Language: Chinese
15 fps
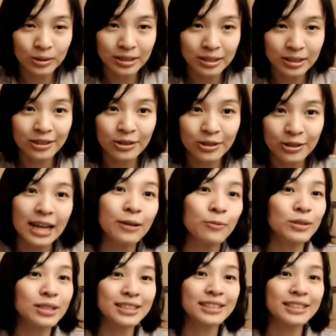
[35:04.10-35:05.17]
就是因为现在
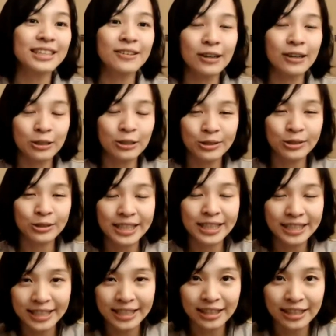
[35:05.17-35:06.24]
也不是实体嘛，就是一些
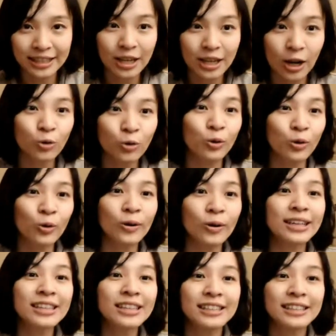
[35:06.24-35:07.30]
线上的讨论会。